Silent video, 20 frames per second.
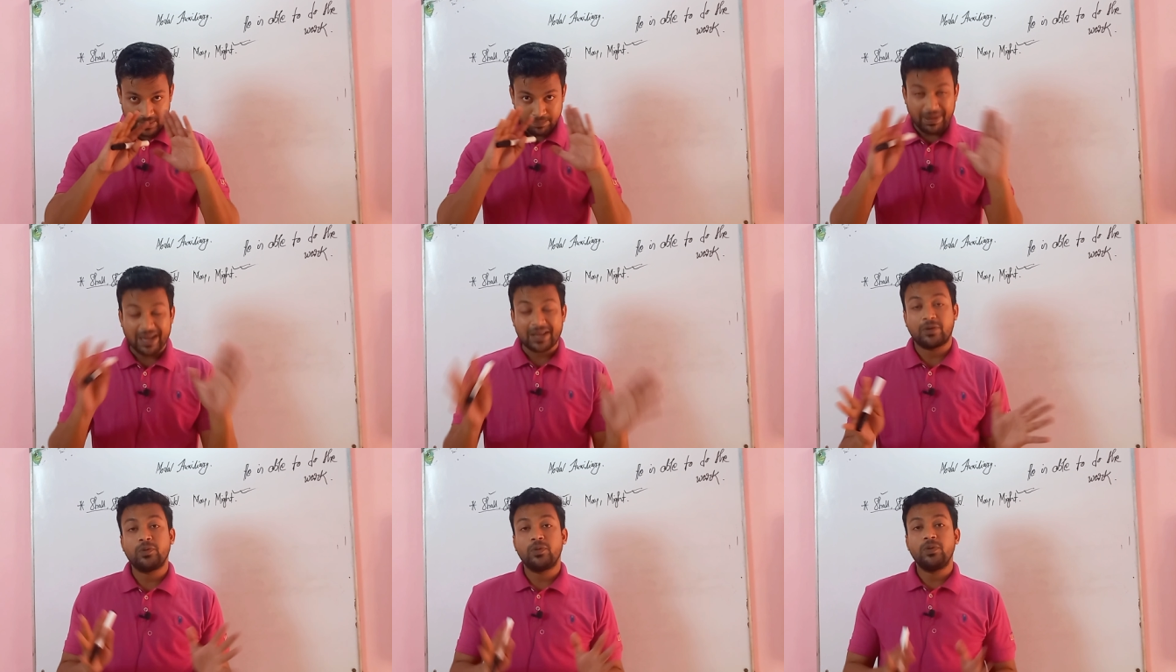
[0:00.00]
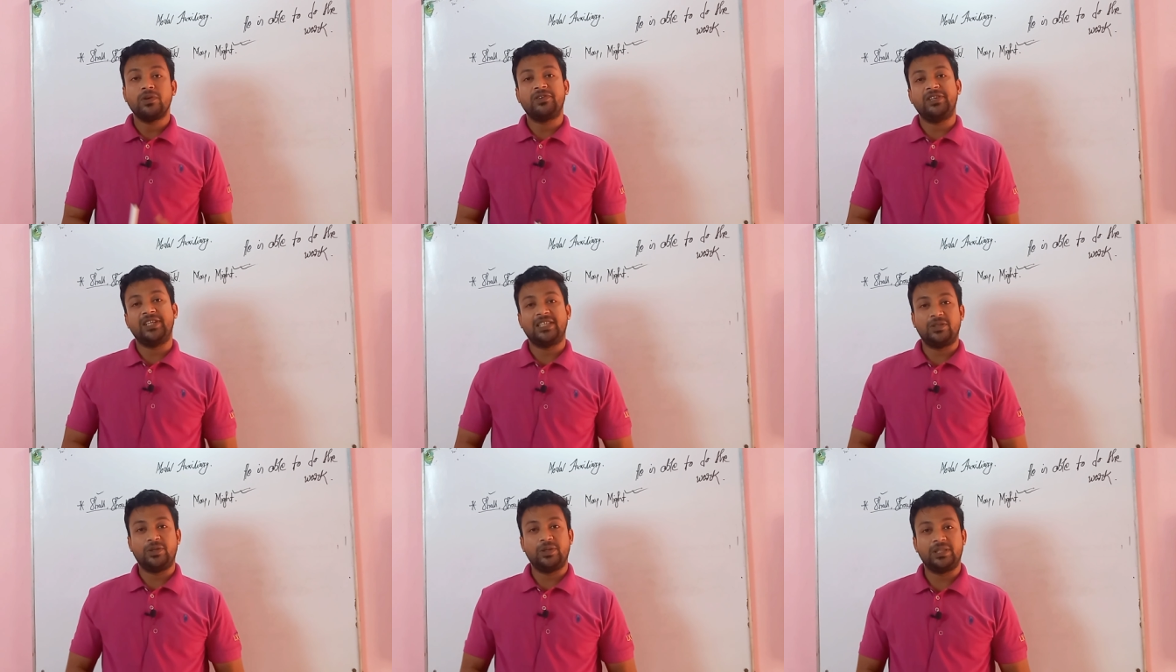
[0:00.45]
বাক্যগুলো
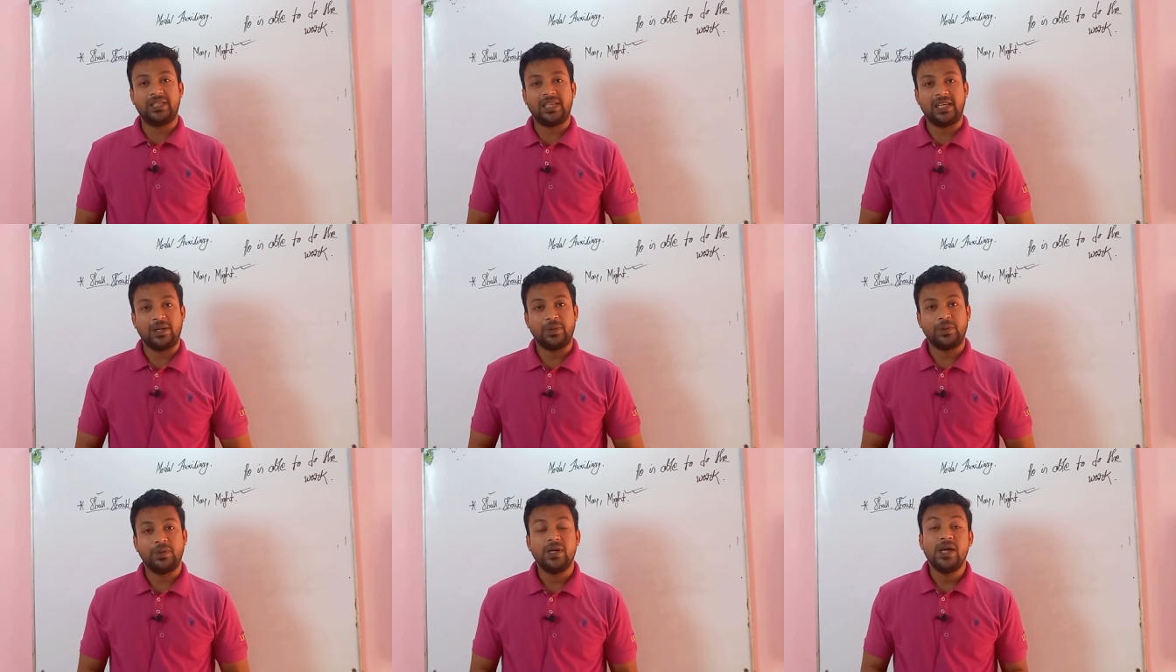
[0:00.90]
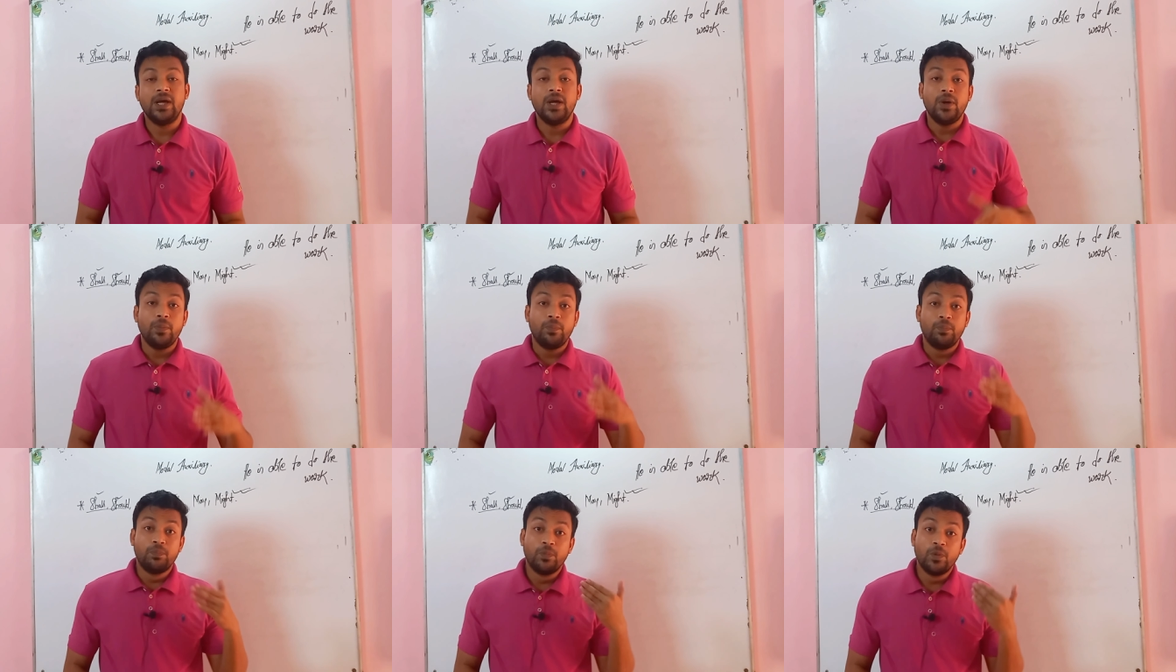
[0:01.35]
ক্রিয়েট হয়েছিল
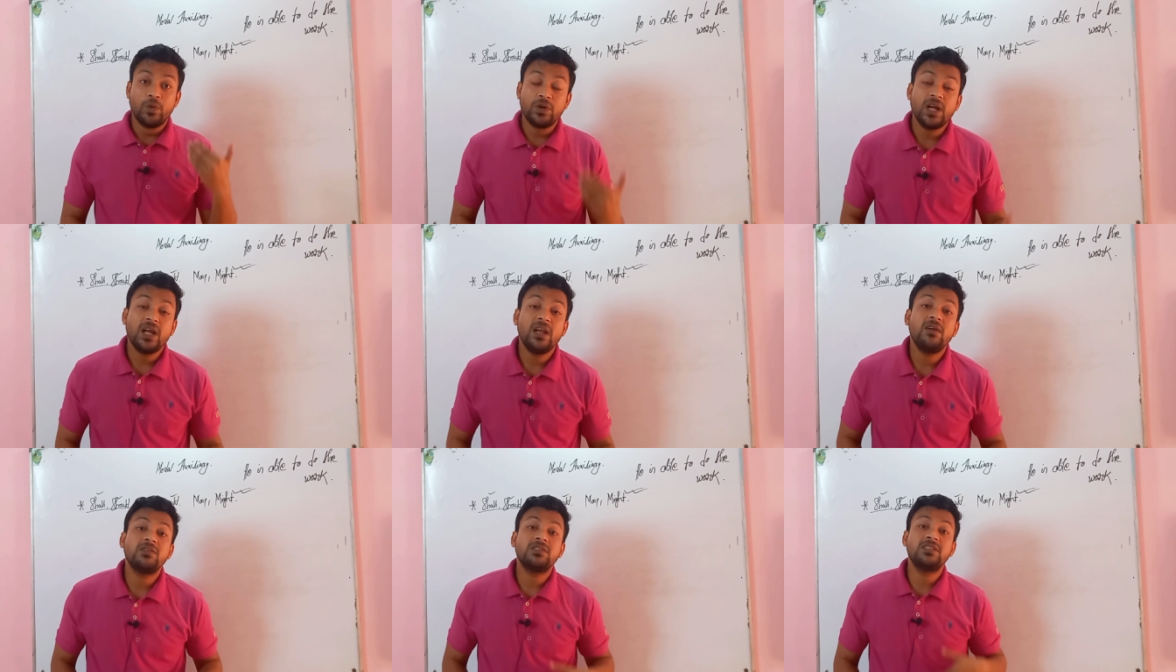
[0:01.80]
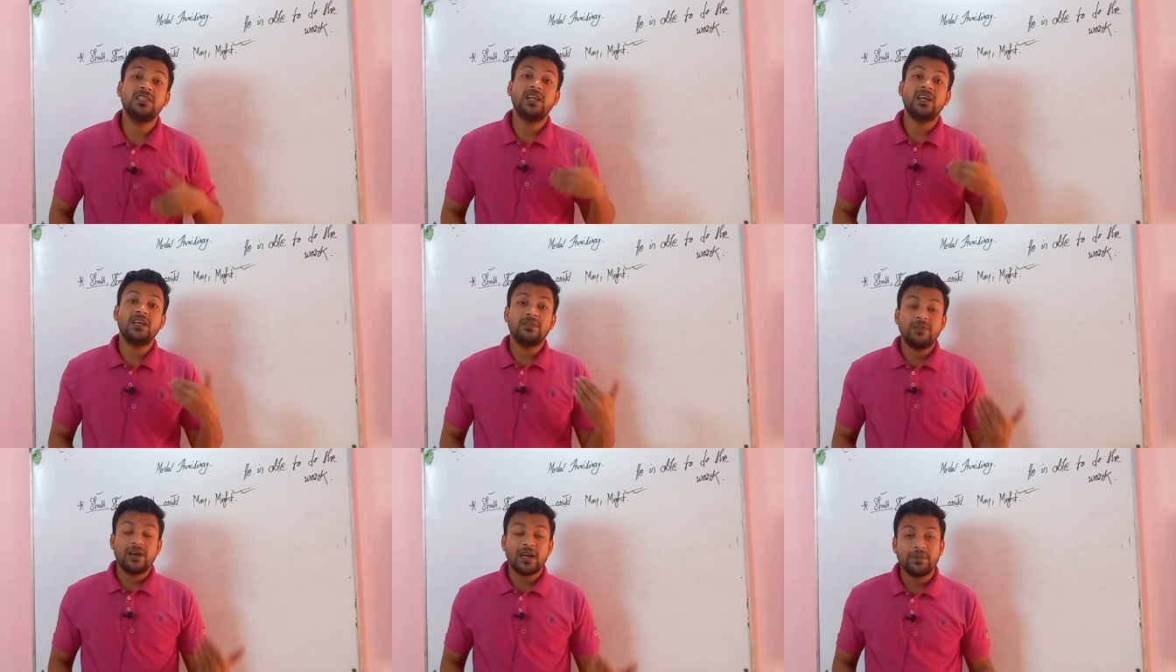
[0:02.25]
মোডাল
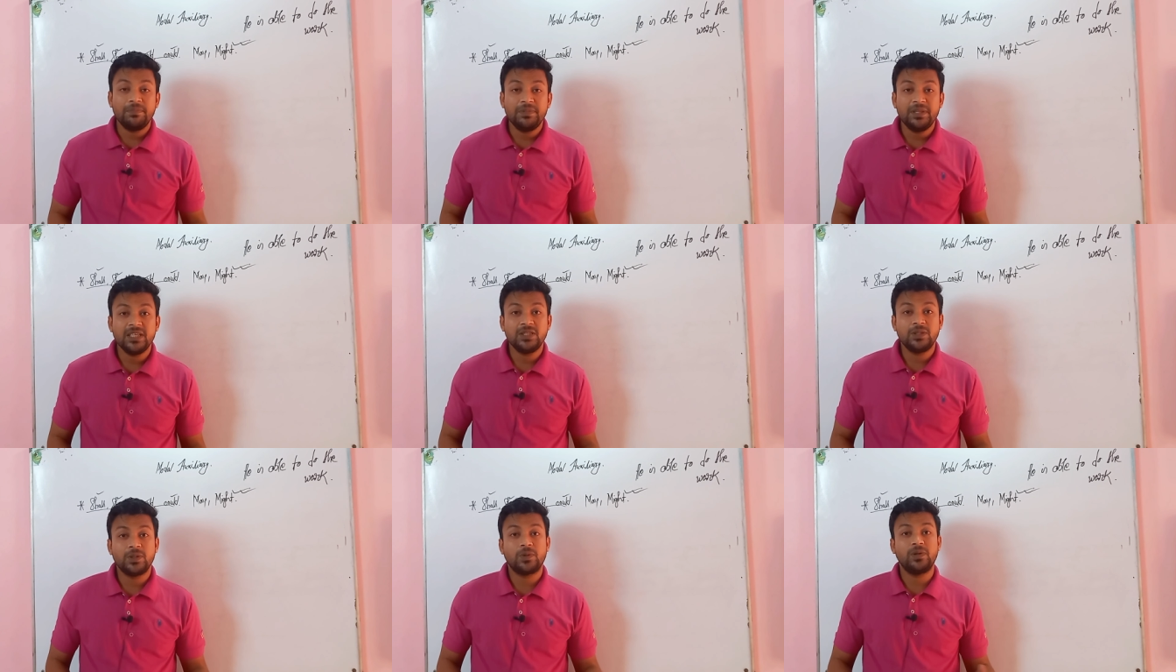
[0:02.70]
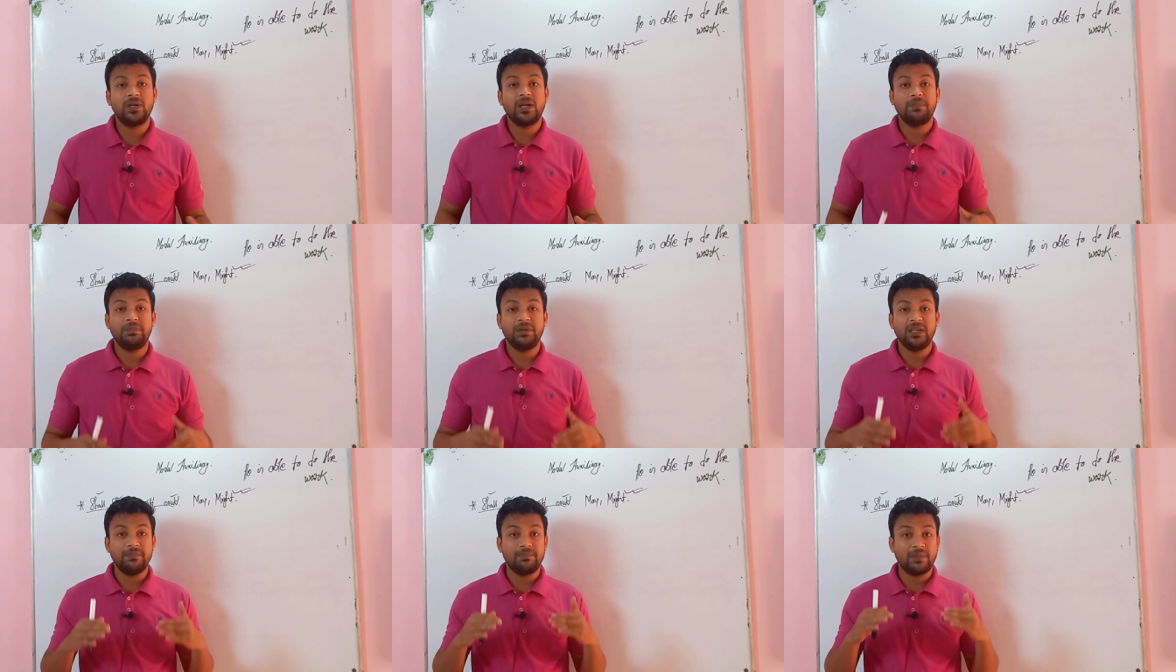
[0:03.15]
অক্সিলারি ভার্ব দিয়ে যখন
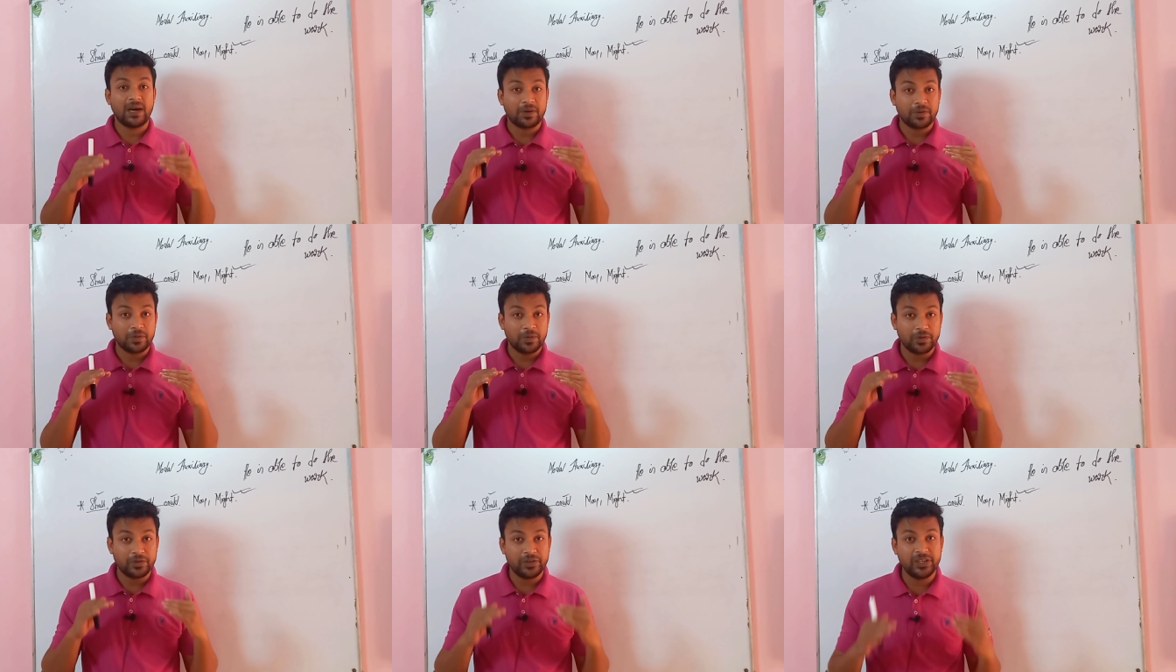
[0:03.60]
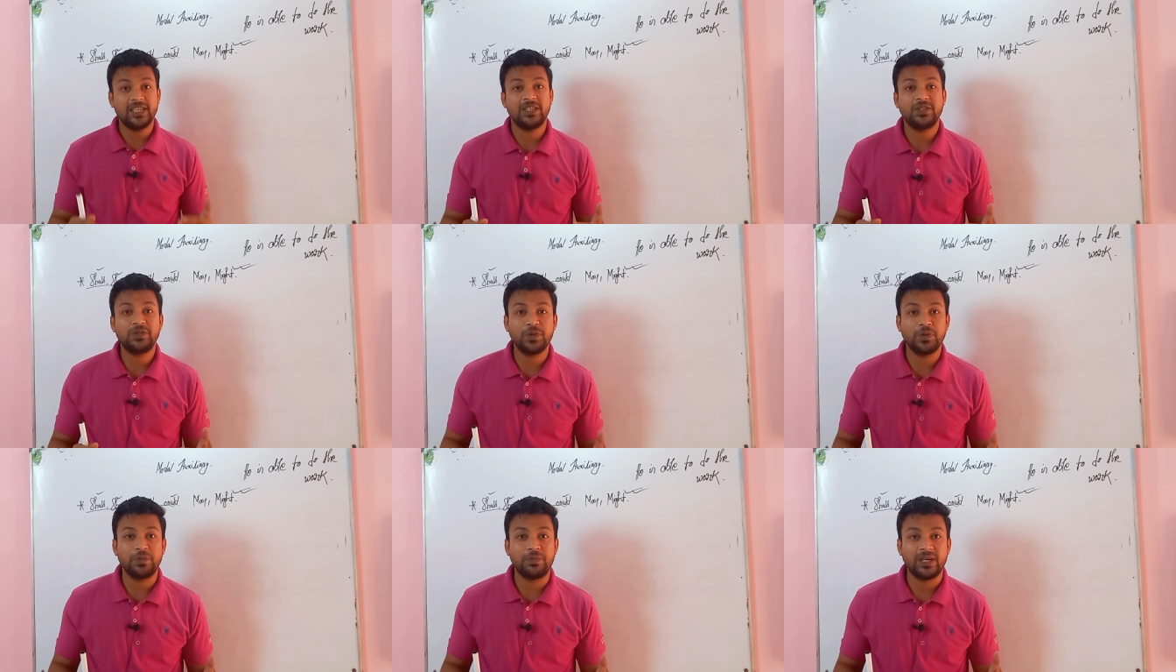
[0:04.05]
আপনি বাক্য ক্রিয়েট
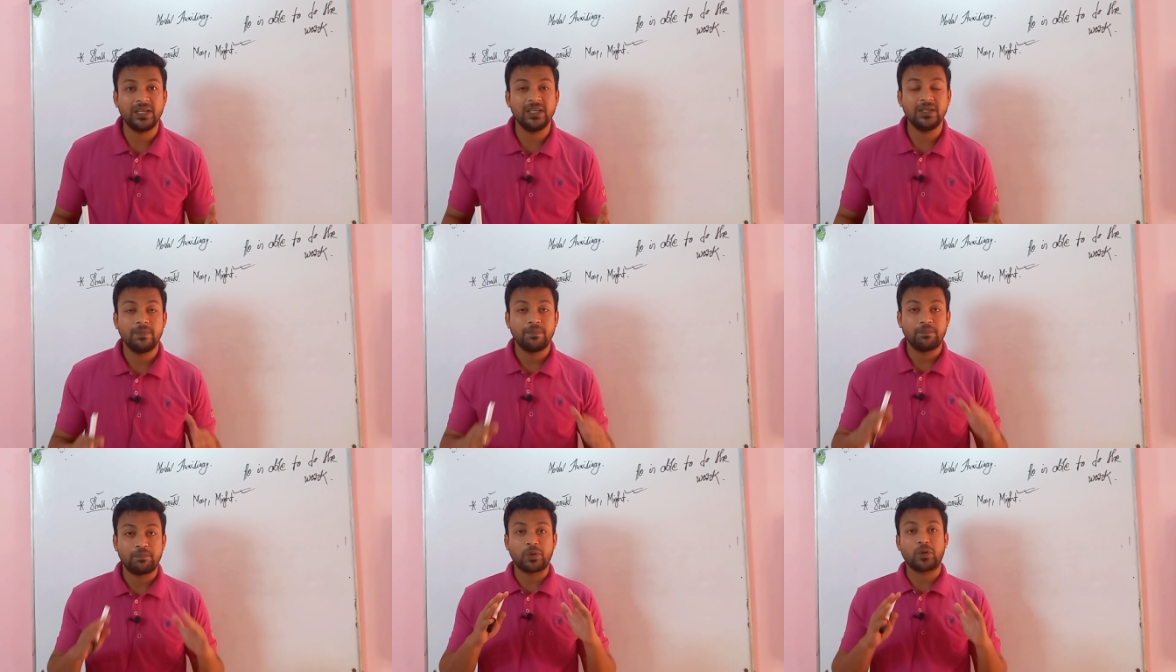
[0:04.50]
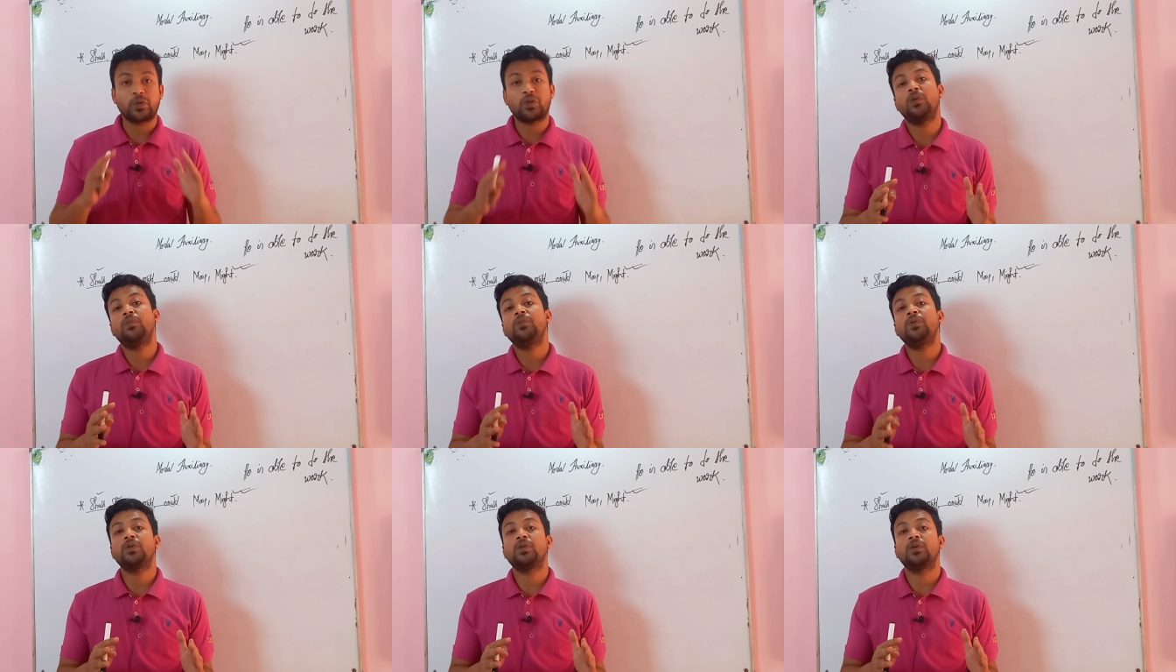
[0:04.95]
করবেন
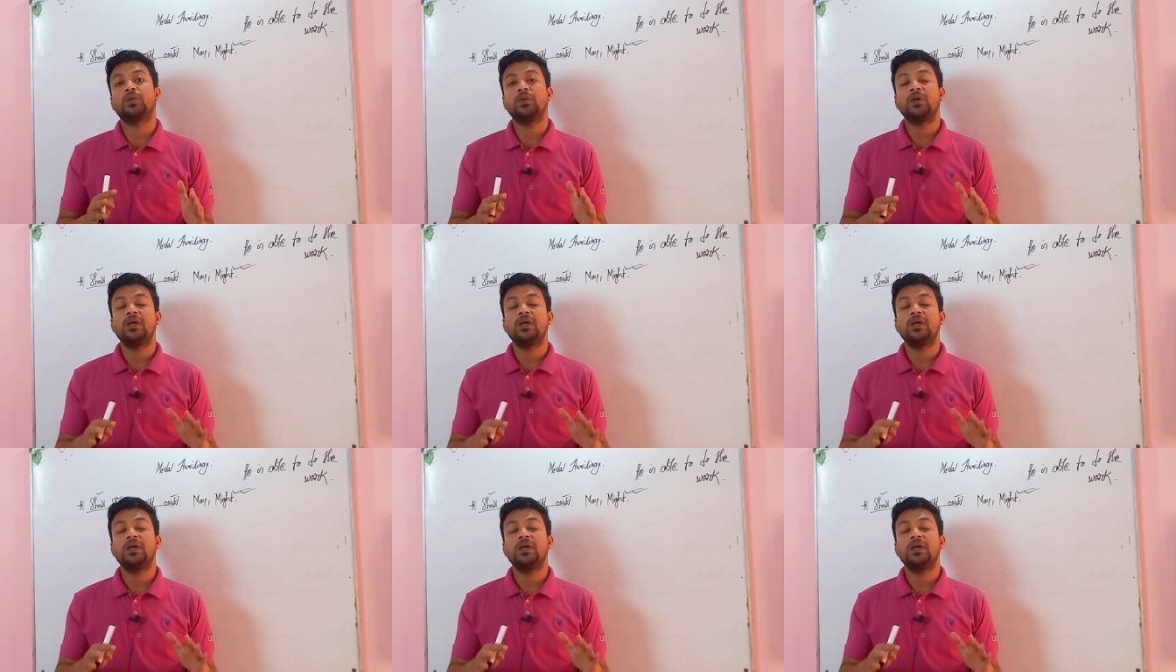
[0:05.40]
প্রথমত